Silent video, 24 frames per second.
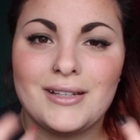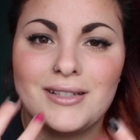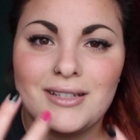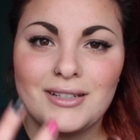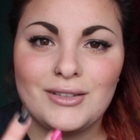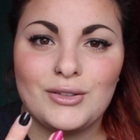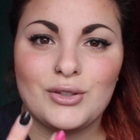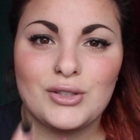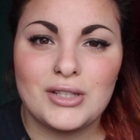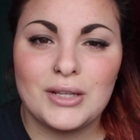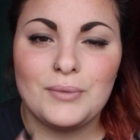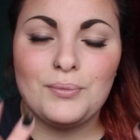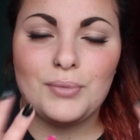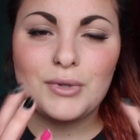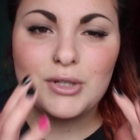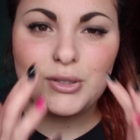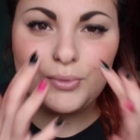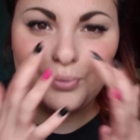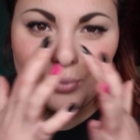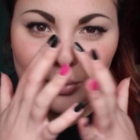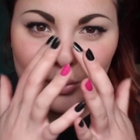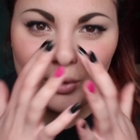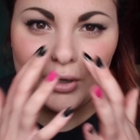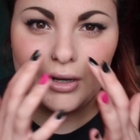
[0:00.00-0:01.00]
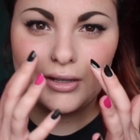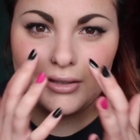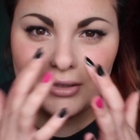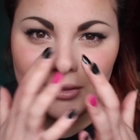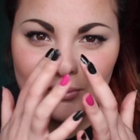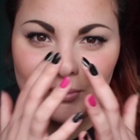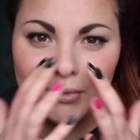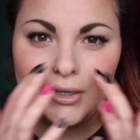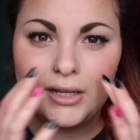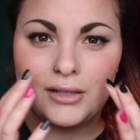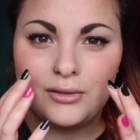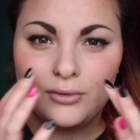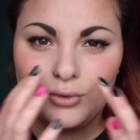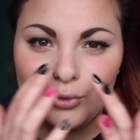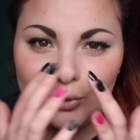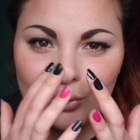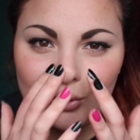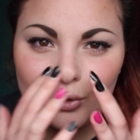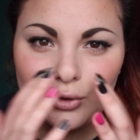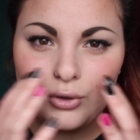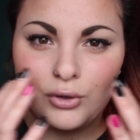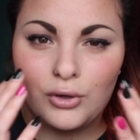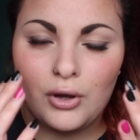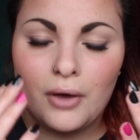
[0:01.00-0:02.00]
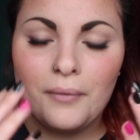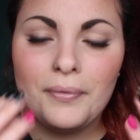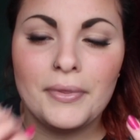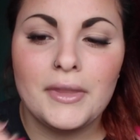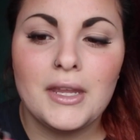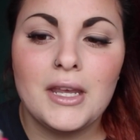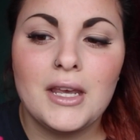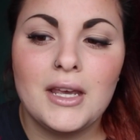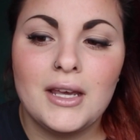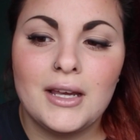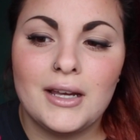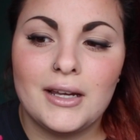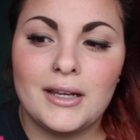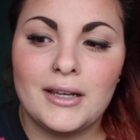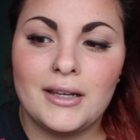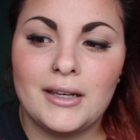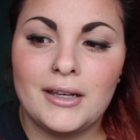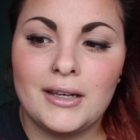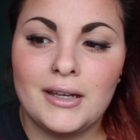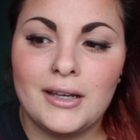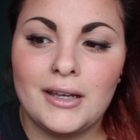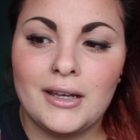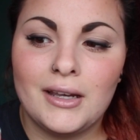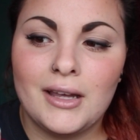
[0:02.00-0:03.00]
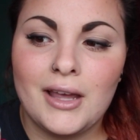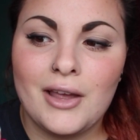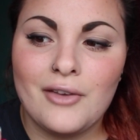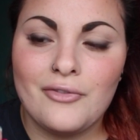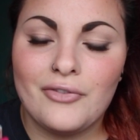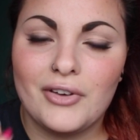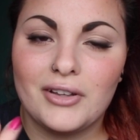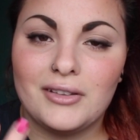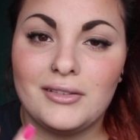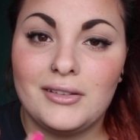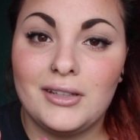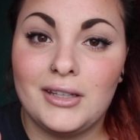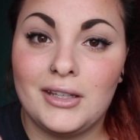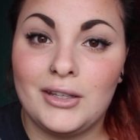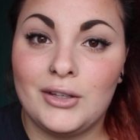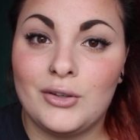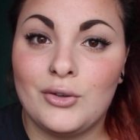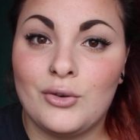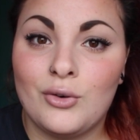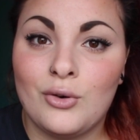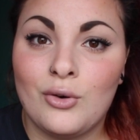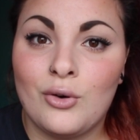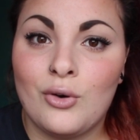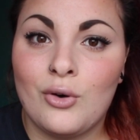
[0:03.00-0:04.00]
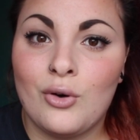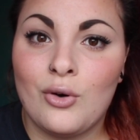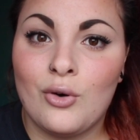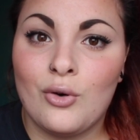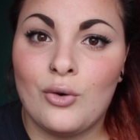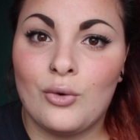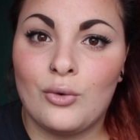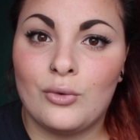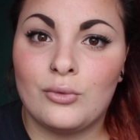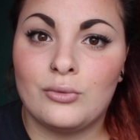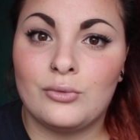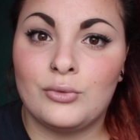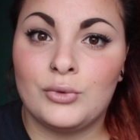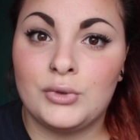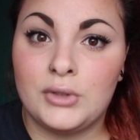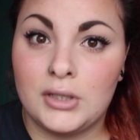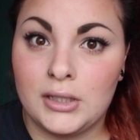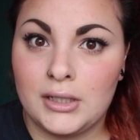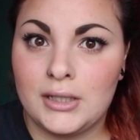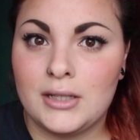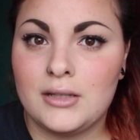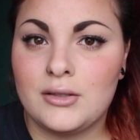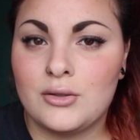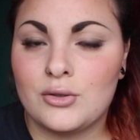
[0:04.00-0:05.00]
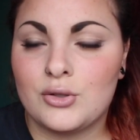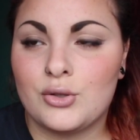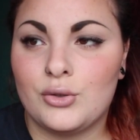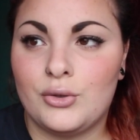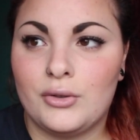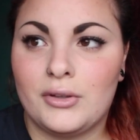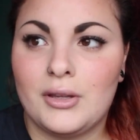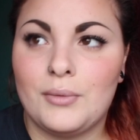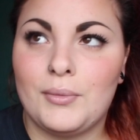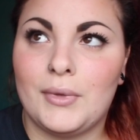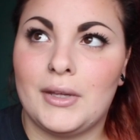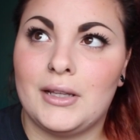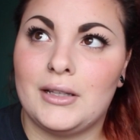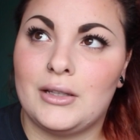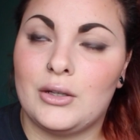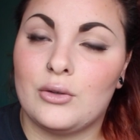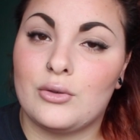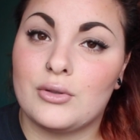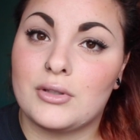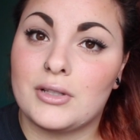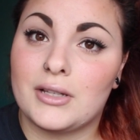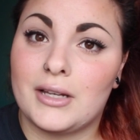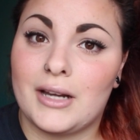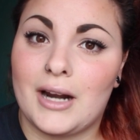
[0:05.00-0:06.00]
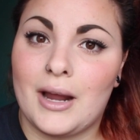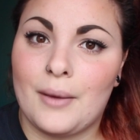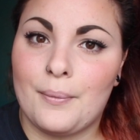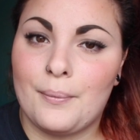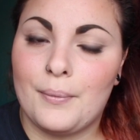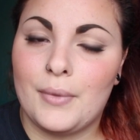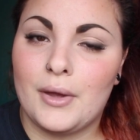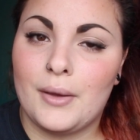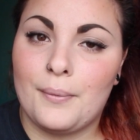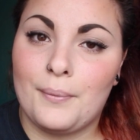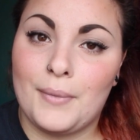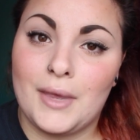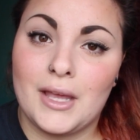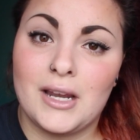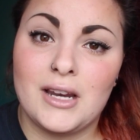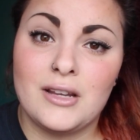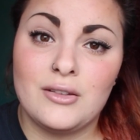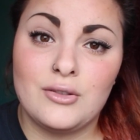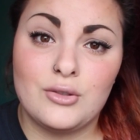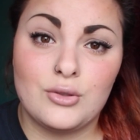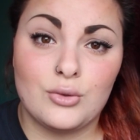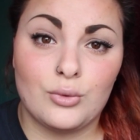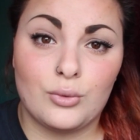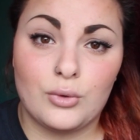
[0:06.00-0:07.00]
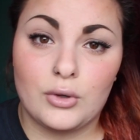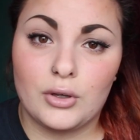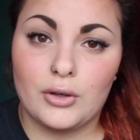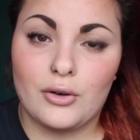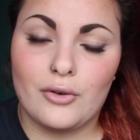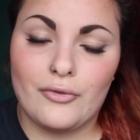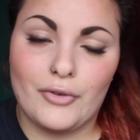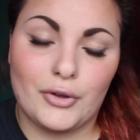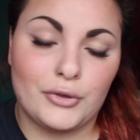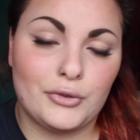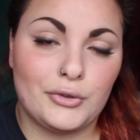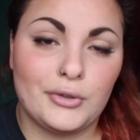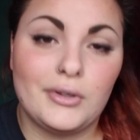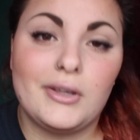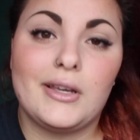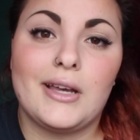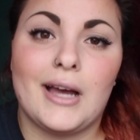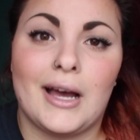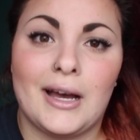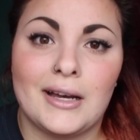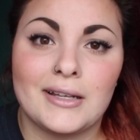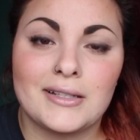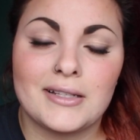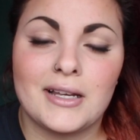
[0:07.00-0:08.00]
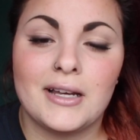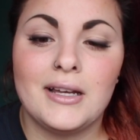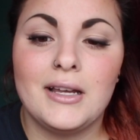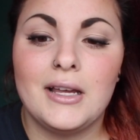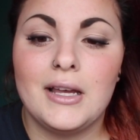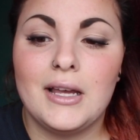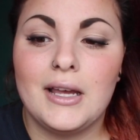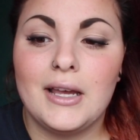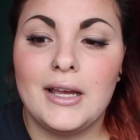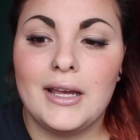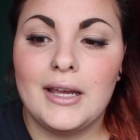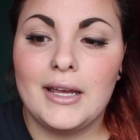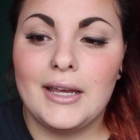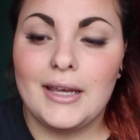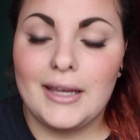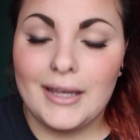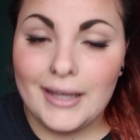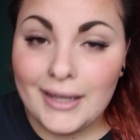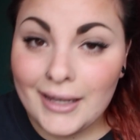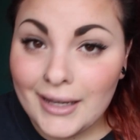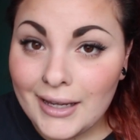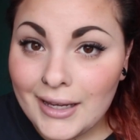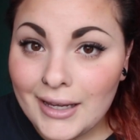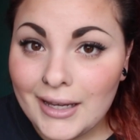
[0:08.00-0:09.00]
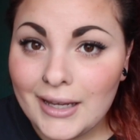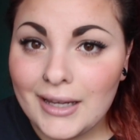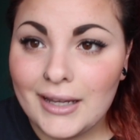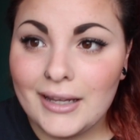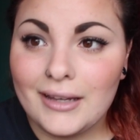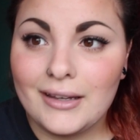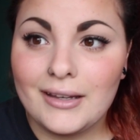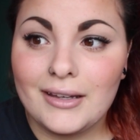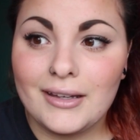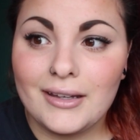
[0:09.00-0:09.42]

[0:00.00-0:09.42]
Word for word: la sento sempre sporca se me la tocco no? Eh, infatti io utilizzo solitamente lo scrub miele zucchero fatto in casa e